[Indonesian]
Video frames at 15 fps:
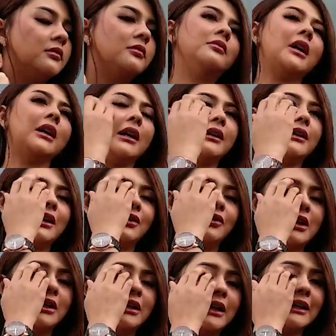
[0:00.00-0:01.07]
barang yang
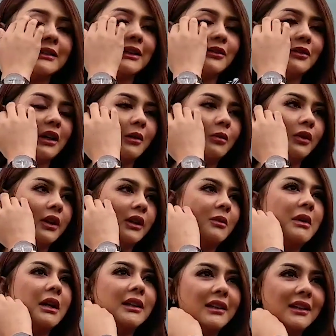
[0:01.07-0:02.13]
udah dikasih tuh nggak mungkin
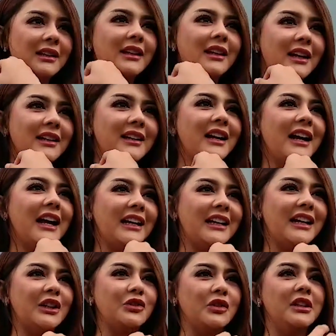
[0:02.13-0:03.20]
dibalikin lagi kan ya nggak enak
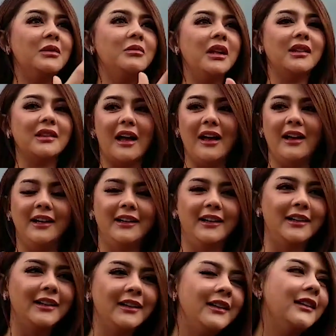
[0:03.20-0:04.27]
kecuali diminta
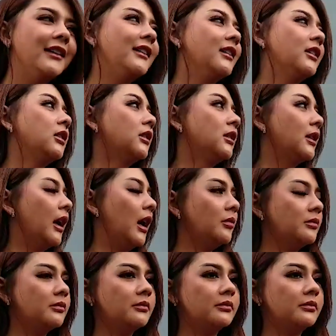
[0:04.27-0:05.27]
um,